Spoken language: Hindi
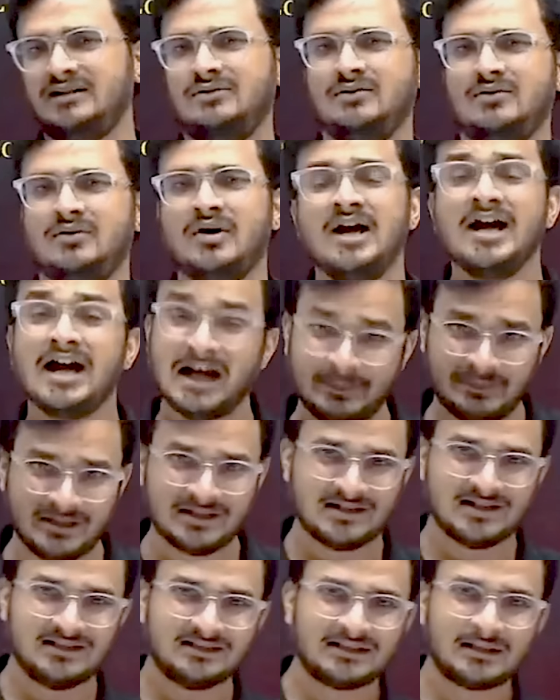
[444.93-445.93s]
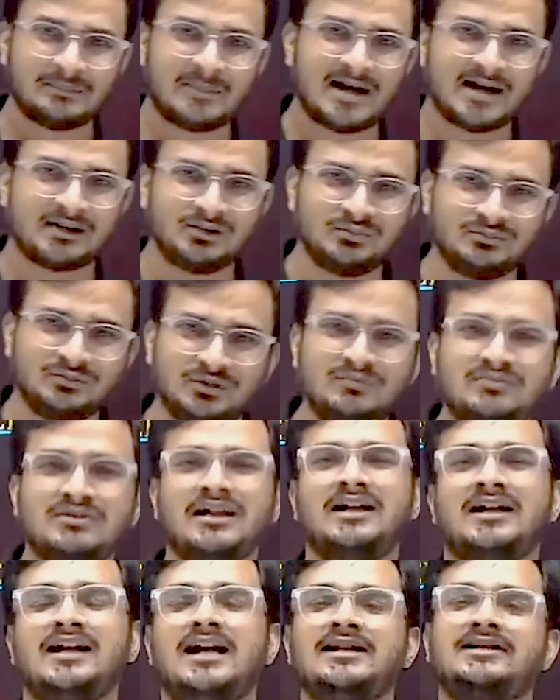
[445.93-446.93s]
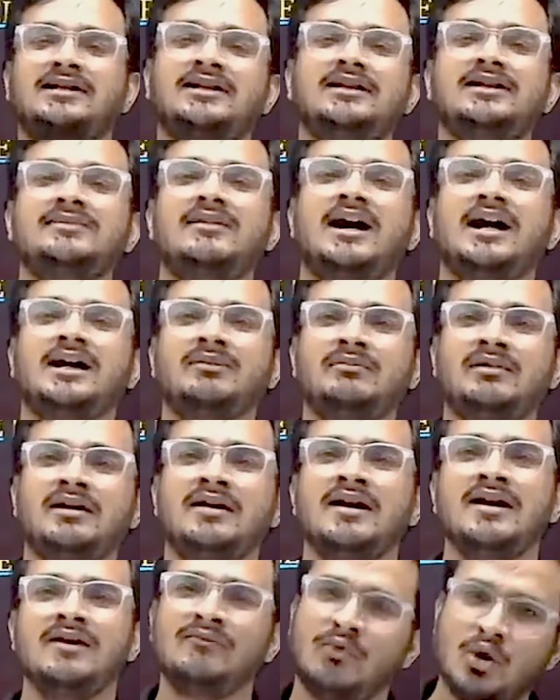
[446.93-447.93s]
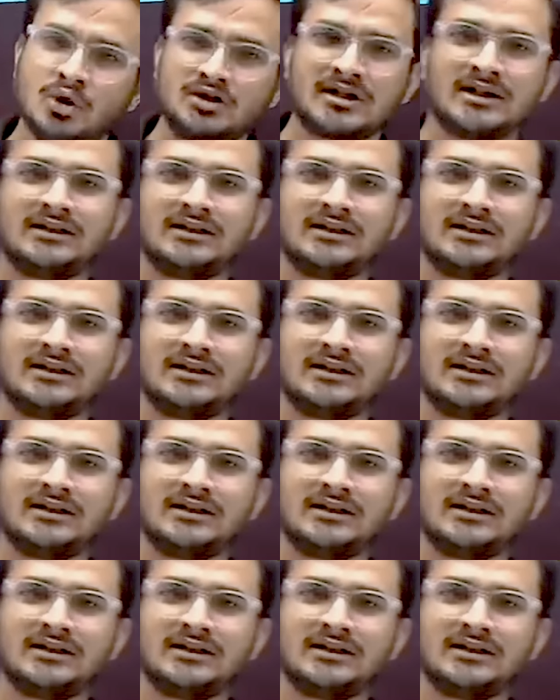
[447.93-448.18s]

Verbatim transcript: नहीं हो अभी चिंतपात दुम दुम चल रहा है सर दिमाग में वो